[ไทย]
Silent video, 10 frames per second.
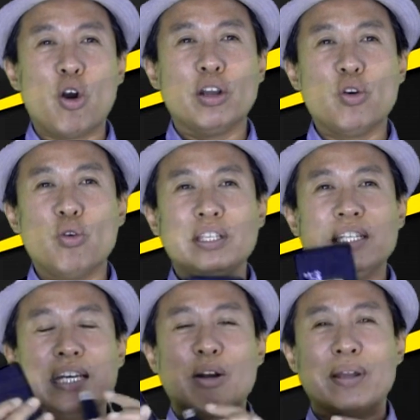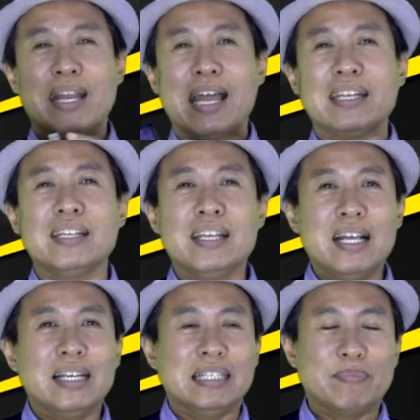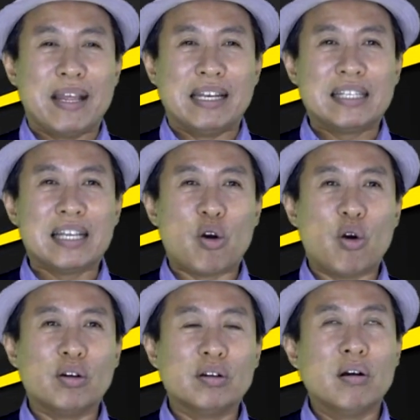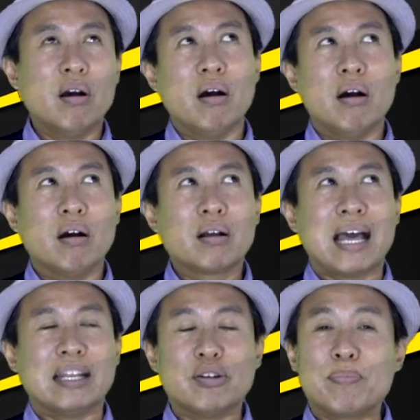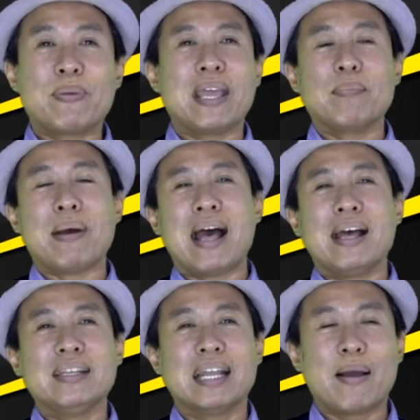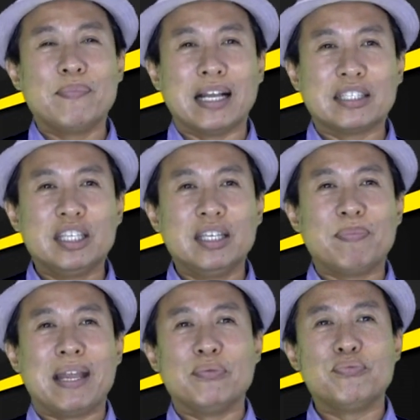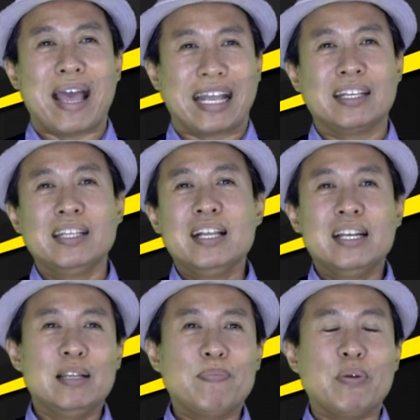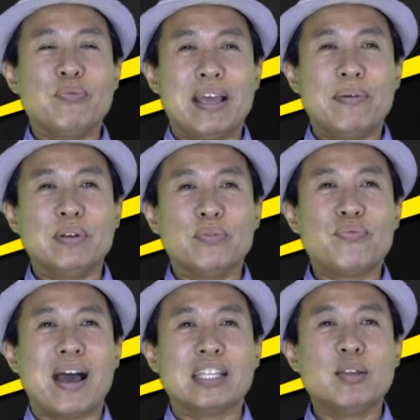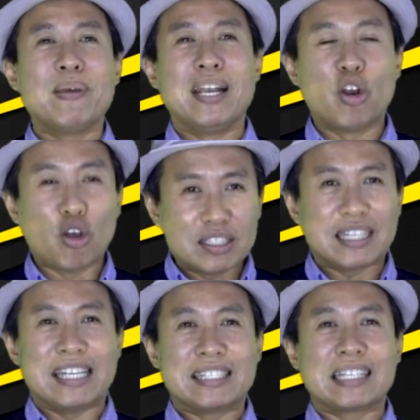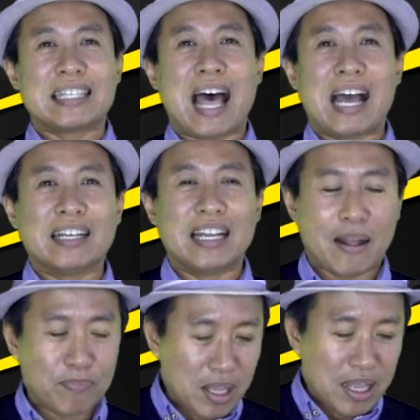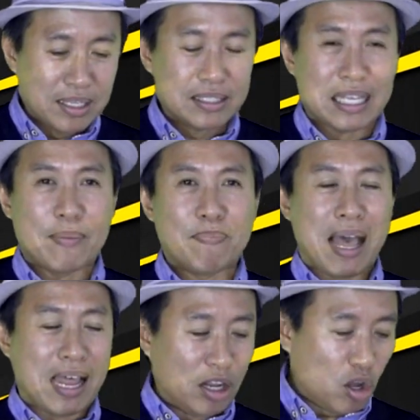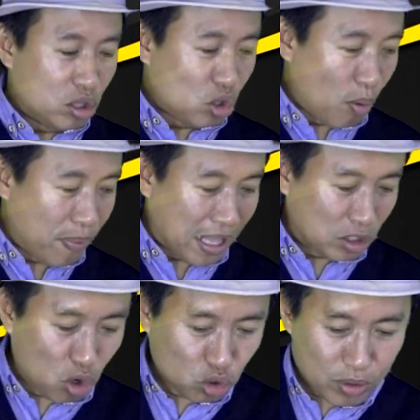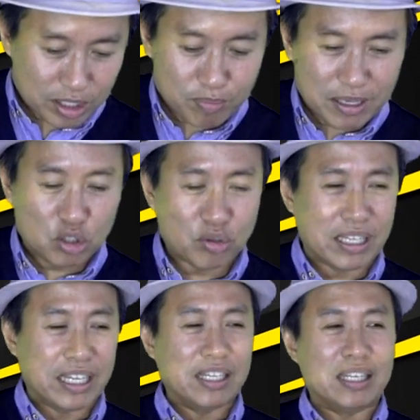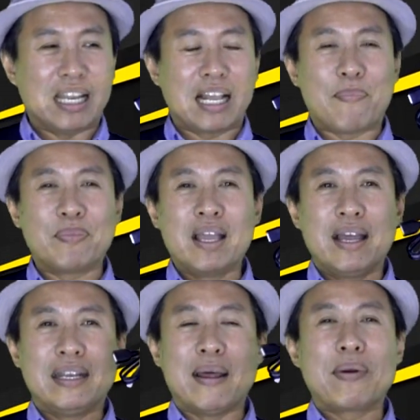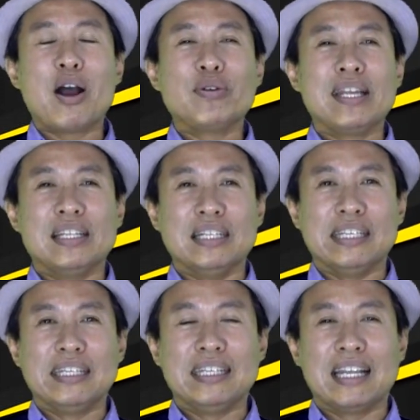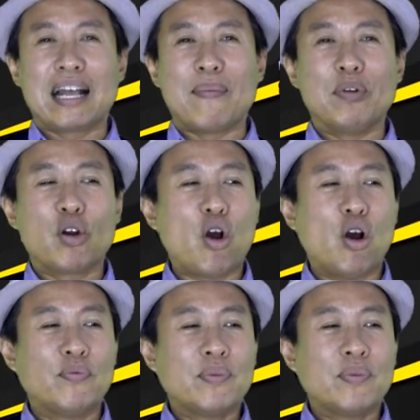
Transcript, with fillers: อออดิโอที่เหนือกว่านั้น หรือเป็นลักษณะของออการริบเพลงมานะครับอย่างที่เป็นแฟลชหรือเป็นเวฟหรือไฟล์ที่เป็น lossless ต่างๆนะครับเซฟมาแล้วก็ต่อผ่านช่อง USB ชุดนี้นะครับนำเข้าได้เลยนะครับแล้วก็